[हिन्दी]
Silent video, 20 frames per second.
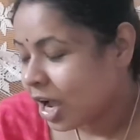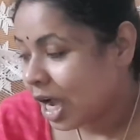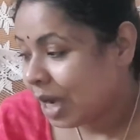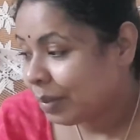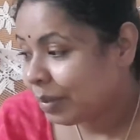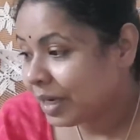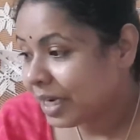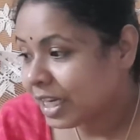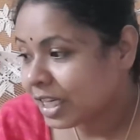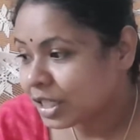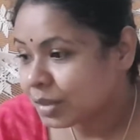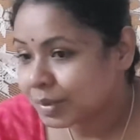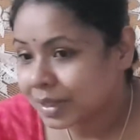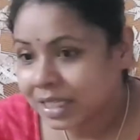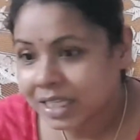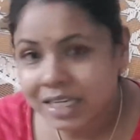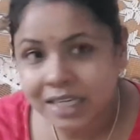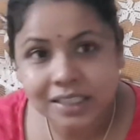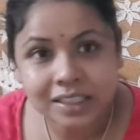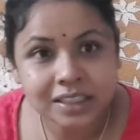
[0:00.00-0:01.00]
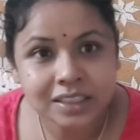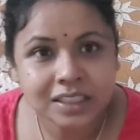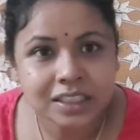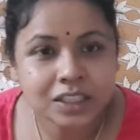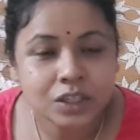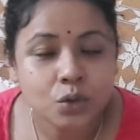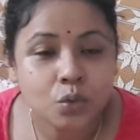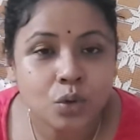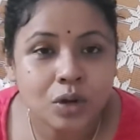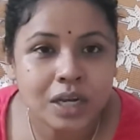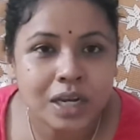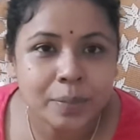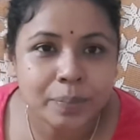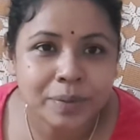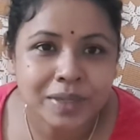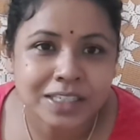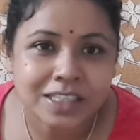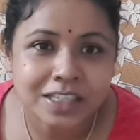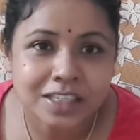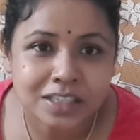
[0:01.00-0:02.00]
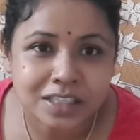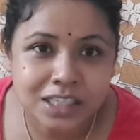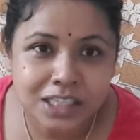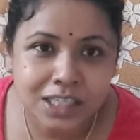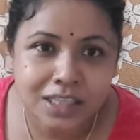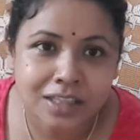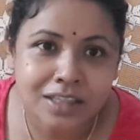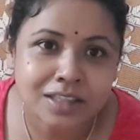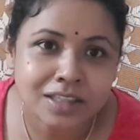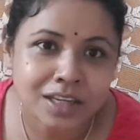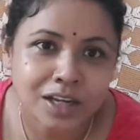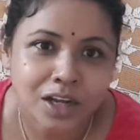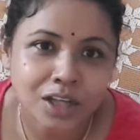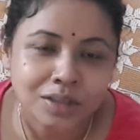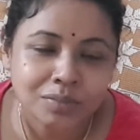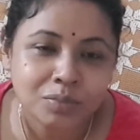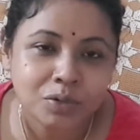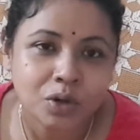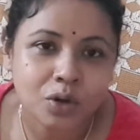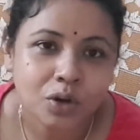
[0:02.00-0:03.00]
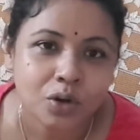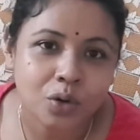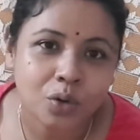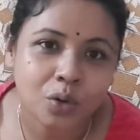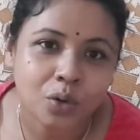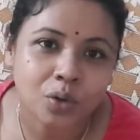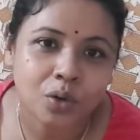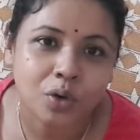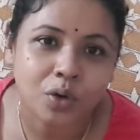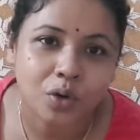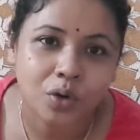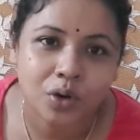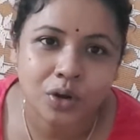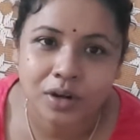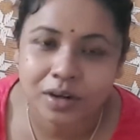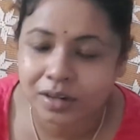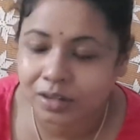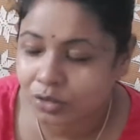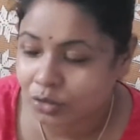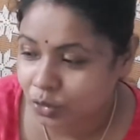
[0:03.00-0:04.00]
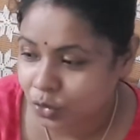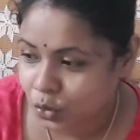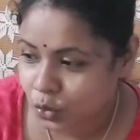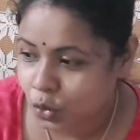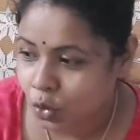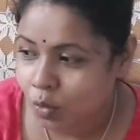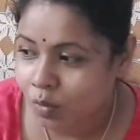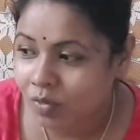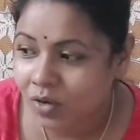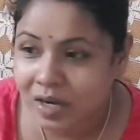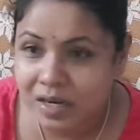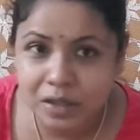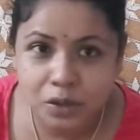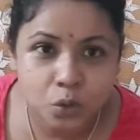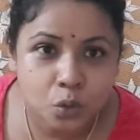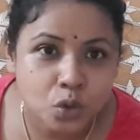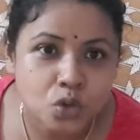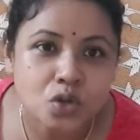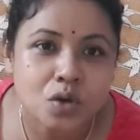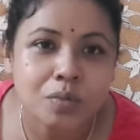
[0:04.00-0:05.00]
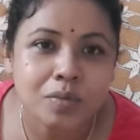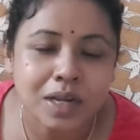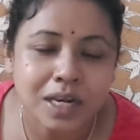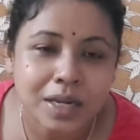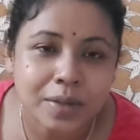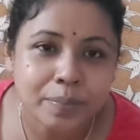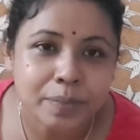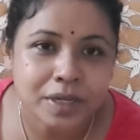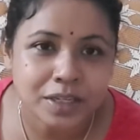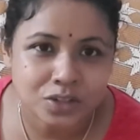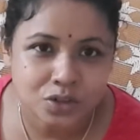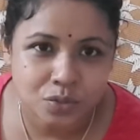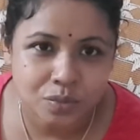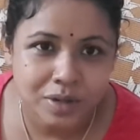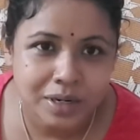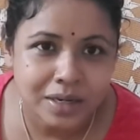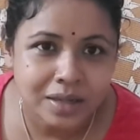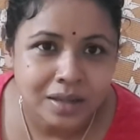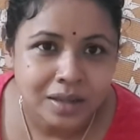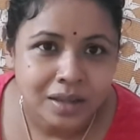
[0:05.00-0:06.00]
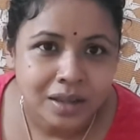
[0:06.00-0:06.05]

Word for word: मेरे हस्बैंड की आदत थी कि खुले पैसे जल्दी से खत्म करो और जो सौ वाले दो सौ वाले पांच सौ वाले